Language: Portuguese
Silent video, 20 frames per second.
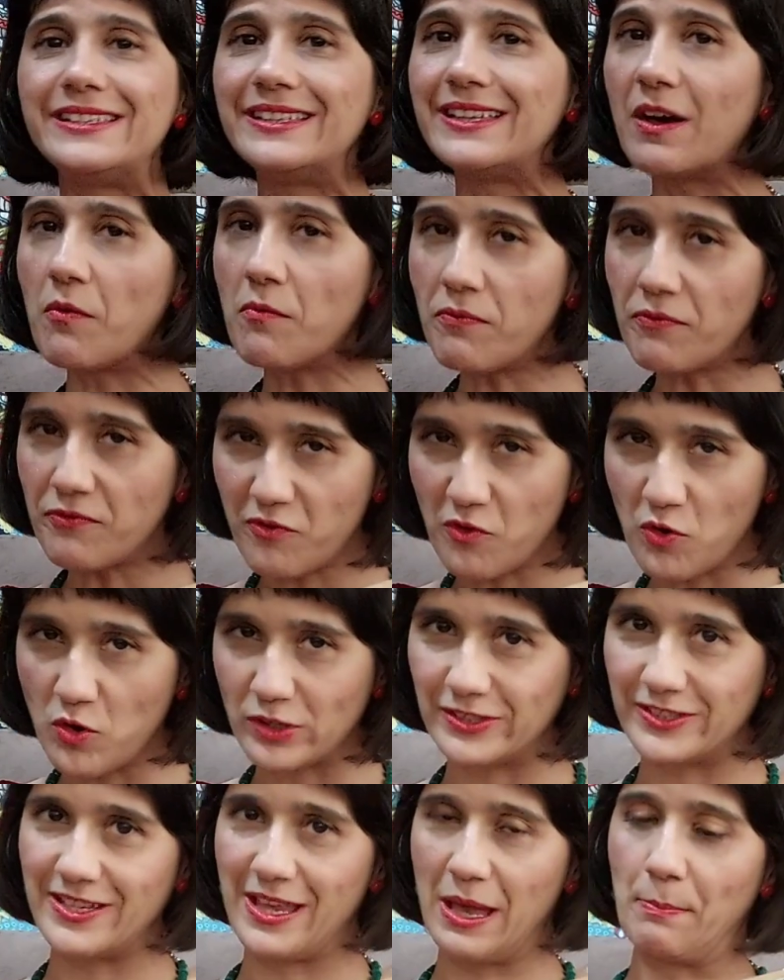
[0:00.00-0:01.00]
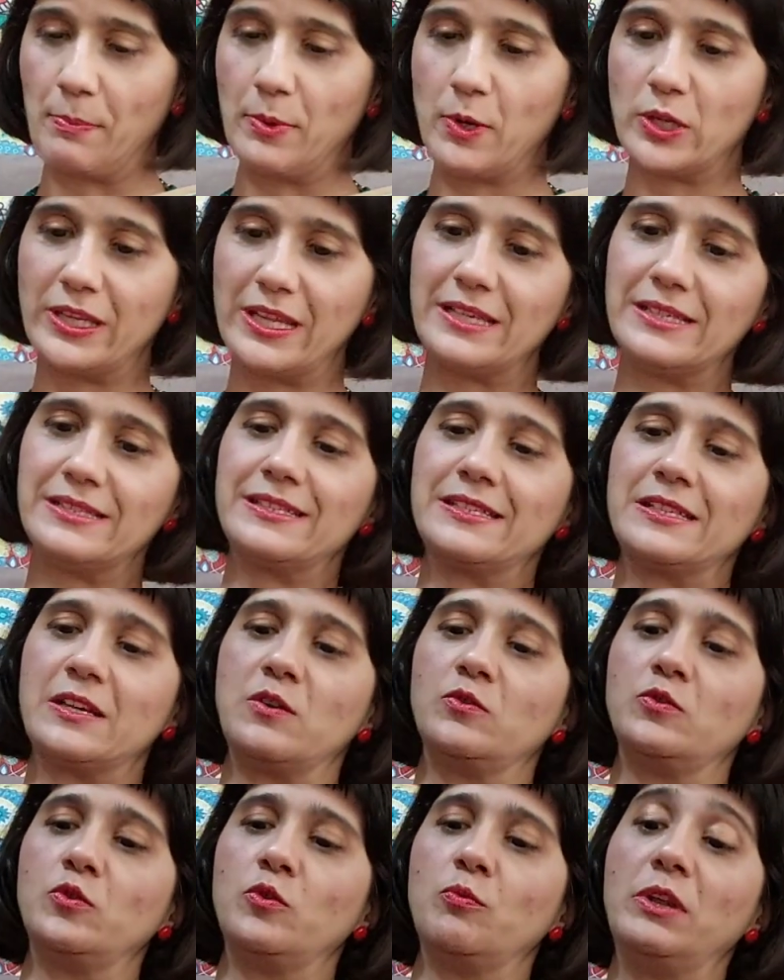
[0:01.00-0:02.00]
não fosse a
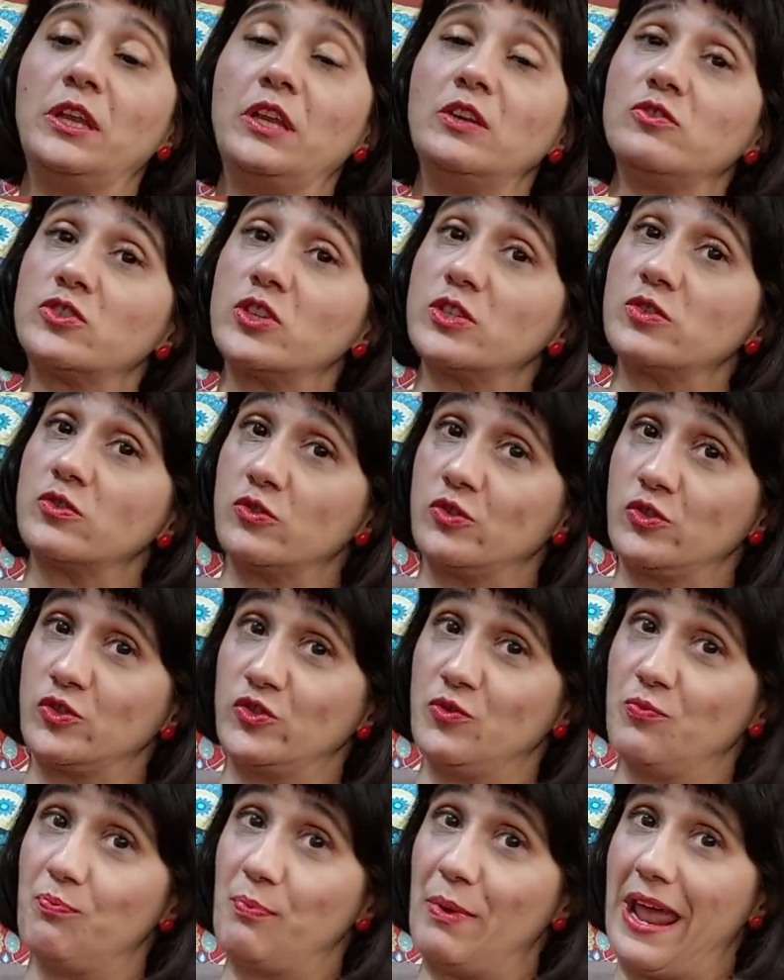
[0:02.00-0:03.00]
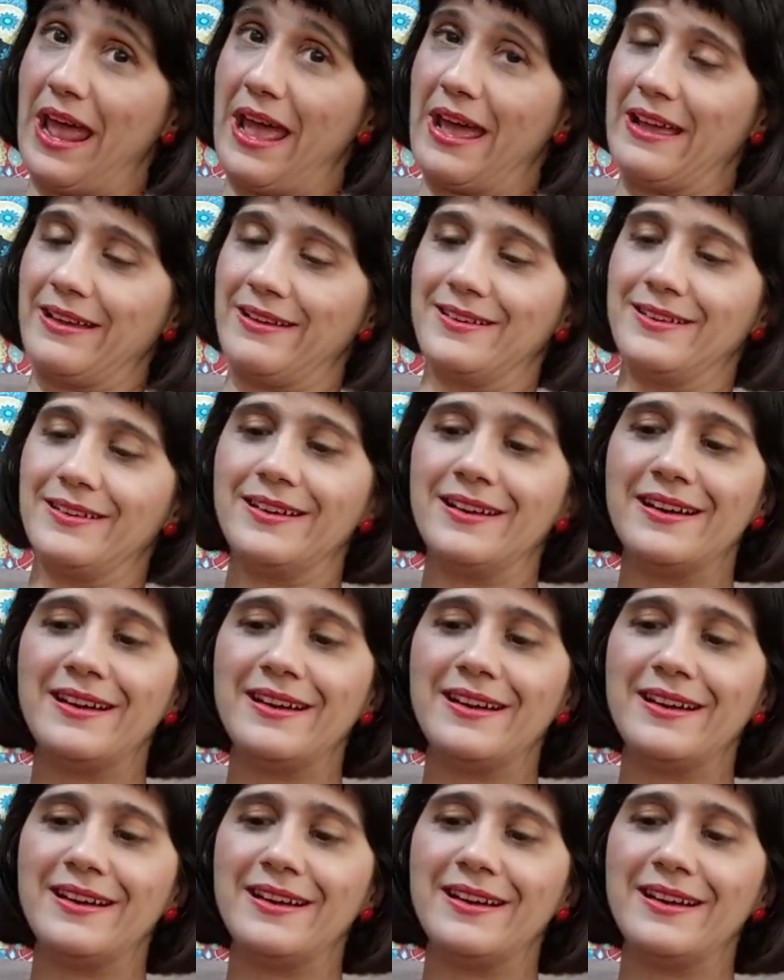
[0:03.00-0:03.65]
proteção do menino Jesus de Praga,